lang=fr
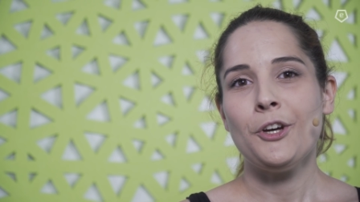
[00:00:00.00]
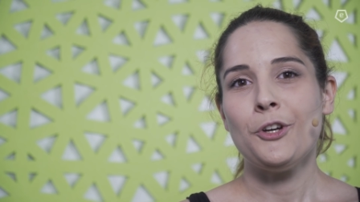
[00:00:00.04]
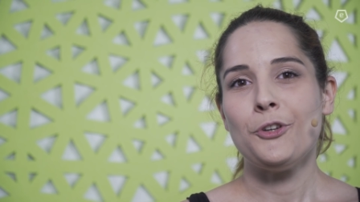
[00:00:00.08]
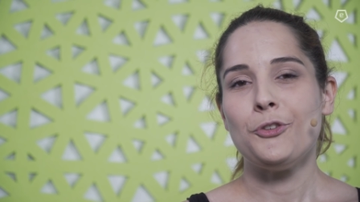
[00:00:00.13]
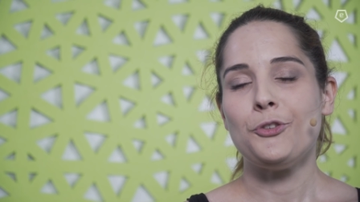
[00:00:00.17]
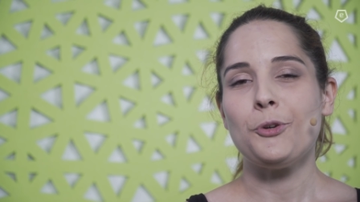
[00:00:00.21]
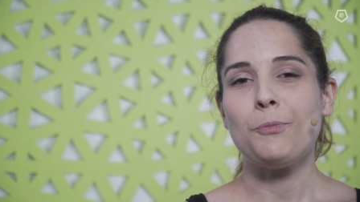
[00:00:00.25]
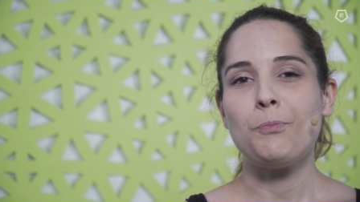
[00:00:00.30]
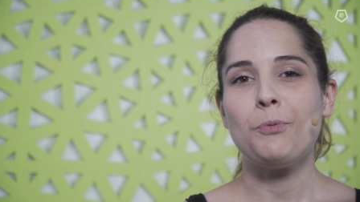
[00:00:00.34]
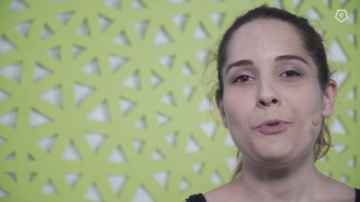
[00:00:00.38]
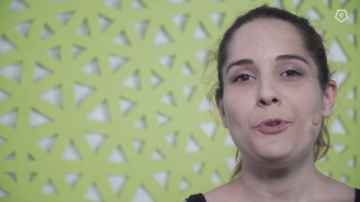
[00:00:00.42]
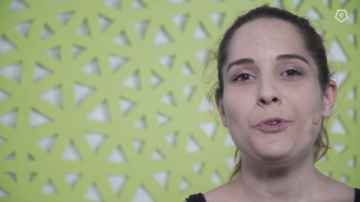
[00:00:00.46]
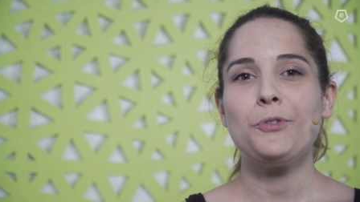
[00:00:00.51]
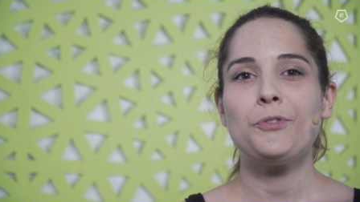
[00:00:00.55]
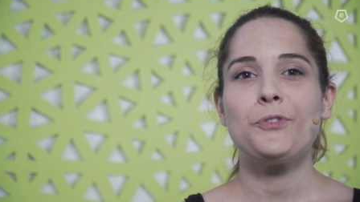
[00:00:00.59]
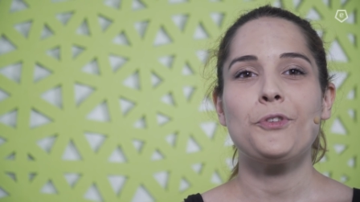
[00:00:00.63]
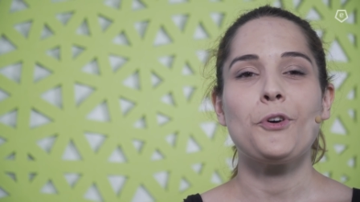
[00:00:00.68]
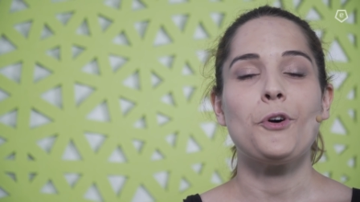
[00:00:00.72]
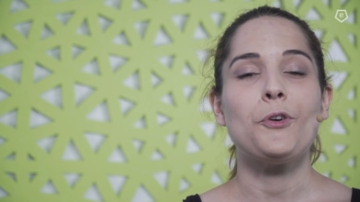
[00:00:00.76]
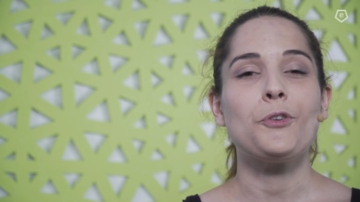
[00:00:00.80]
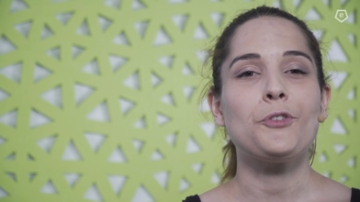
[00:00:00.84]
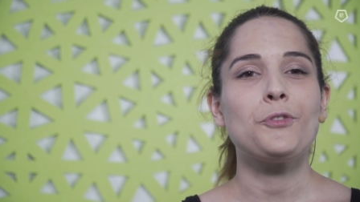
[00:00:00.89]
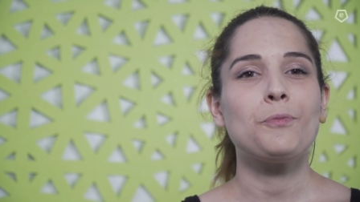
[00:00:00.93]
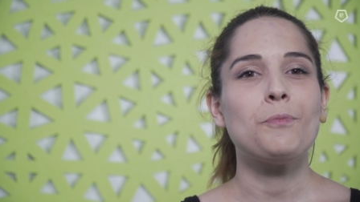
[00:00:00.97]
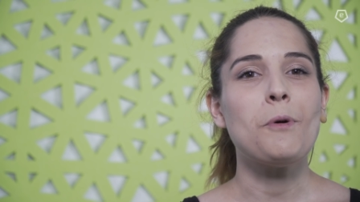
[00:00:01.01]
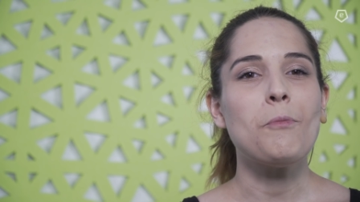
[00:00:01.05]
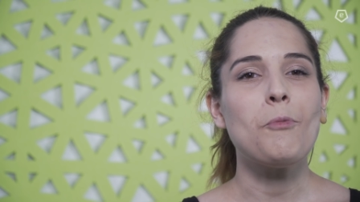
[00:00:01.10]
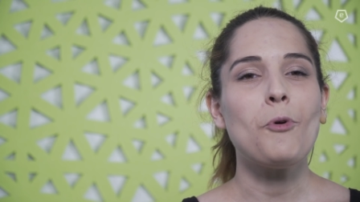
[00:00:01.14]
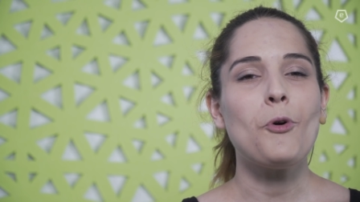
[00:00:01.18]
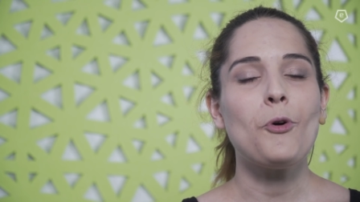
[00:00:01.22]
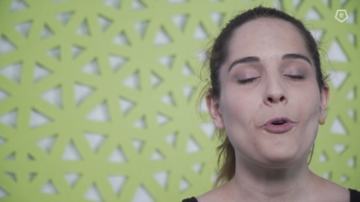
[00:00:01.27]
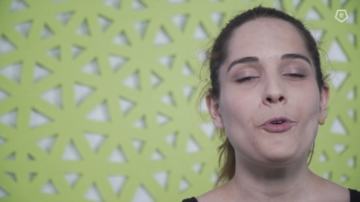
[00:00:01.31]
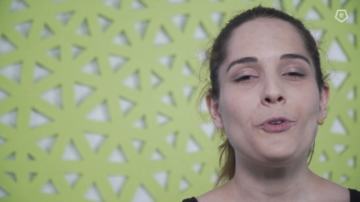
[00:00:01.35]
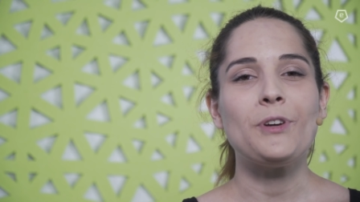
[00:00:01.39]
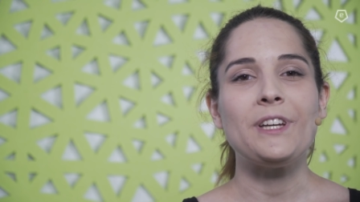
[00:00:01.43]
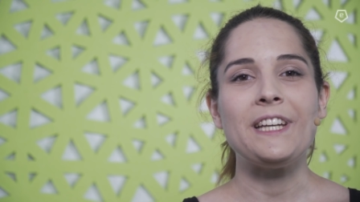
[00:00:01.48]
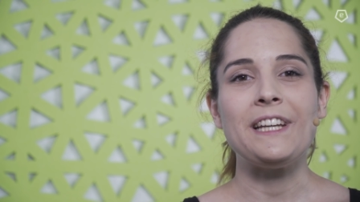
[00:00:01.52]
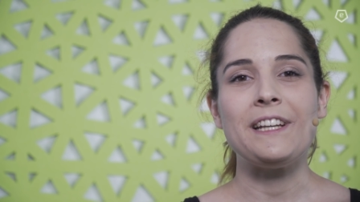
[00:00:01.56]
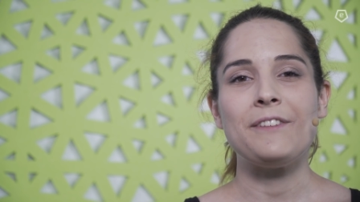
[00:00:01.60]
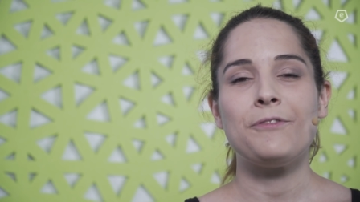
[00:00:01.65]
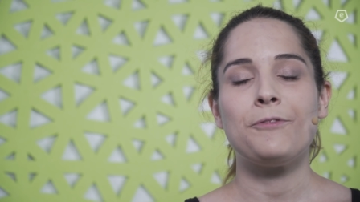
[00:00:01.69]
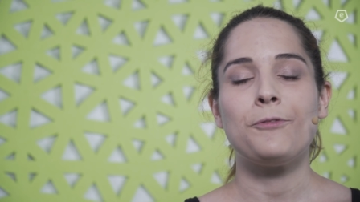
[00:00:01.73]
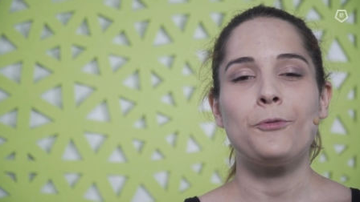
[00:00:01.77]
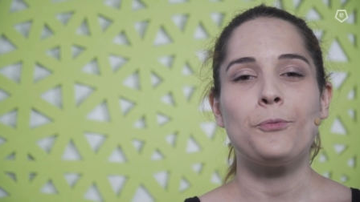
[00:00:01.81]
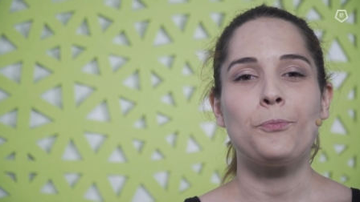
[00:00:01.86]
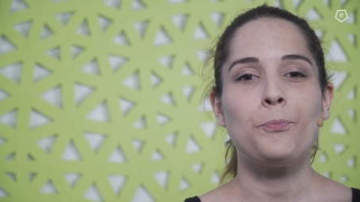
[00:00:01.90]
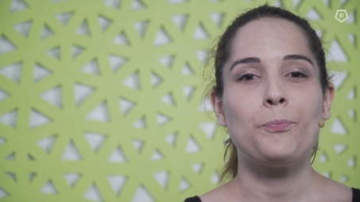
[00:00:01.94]
De plus, en ce moment, ils
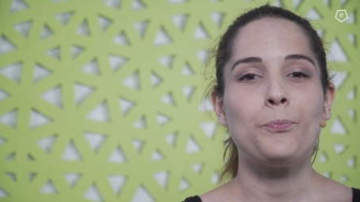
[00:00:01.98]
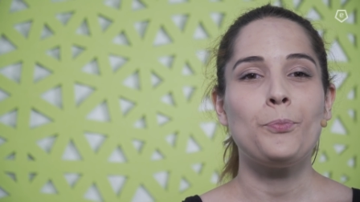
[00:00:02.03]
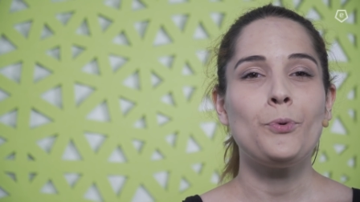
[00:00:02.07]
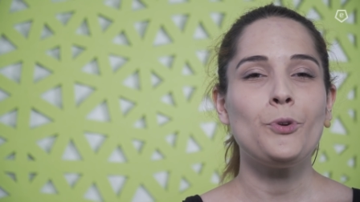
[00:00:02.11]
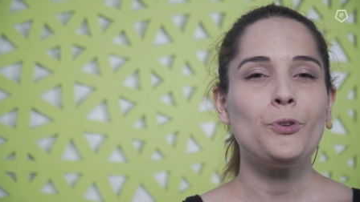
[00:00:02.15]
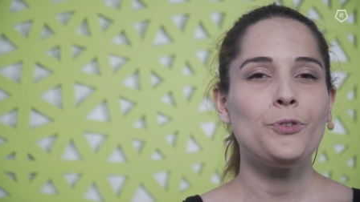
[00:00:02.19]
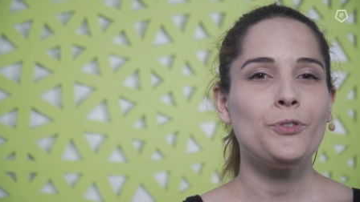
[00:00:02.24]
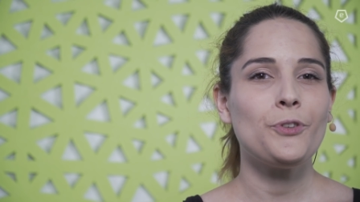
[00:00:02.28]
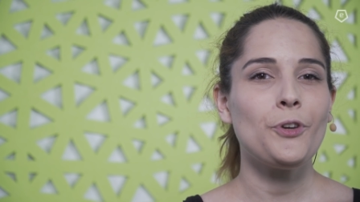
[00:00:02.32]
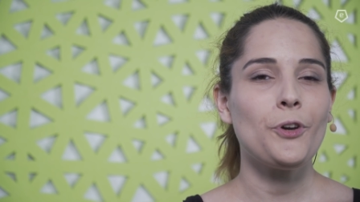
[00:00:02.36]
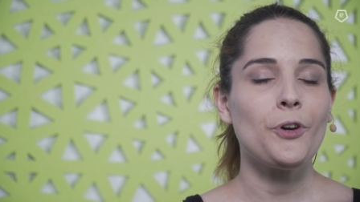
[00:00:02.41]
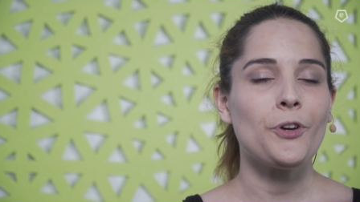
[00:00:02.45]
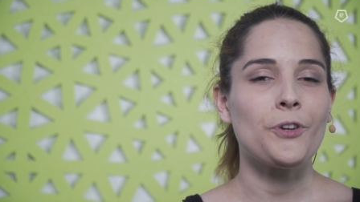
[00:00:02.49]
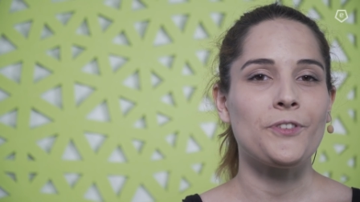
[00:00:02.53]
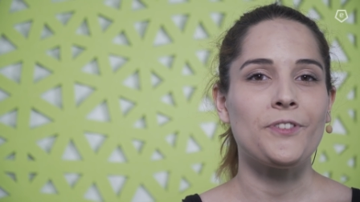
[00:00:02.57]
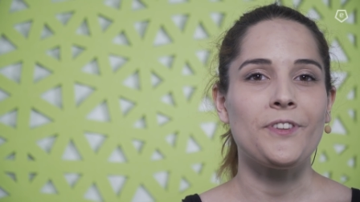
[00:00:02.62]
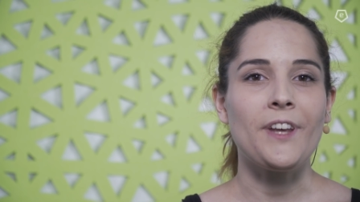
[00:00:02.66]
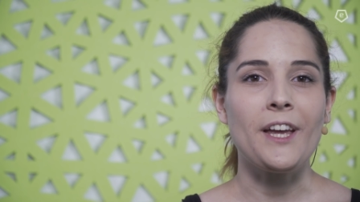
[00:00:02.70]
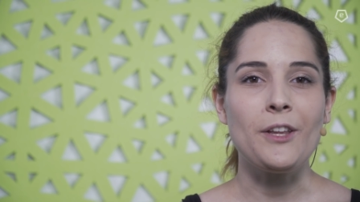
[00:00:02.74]
font plusieurs